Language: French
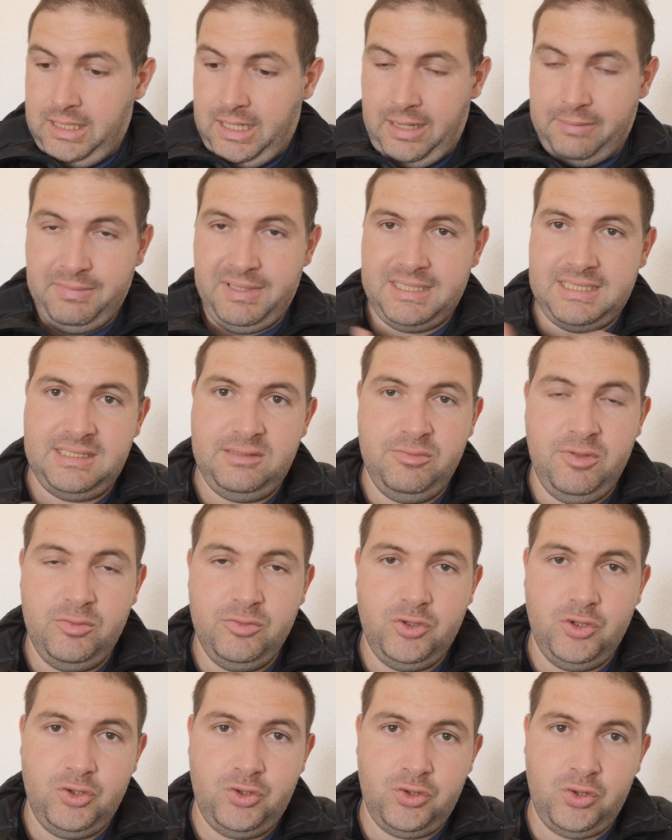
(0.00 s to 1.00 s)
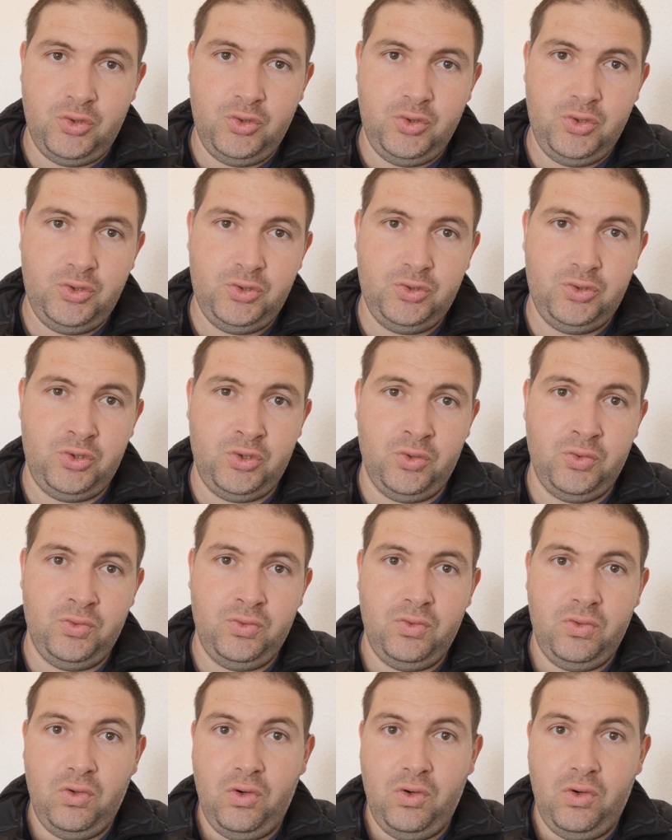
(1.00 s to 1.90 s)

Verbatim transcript: un maximum de solutions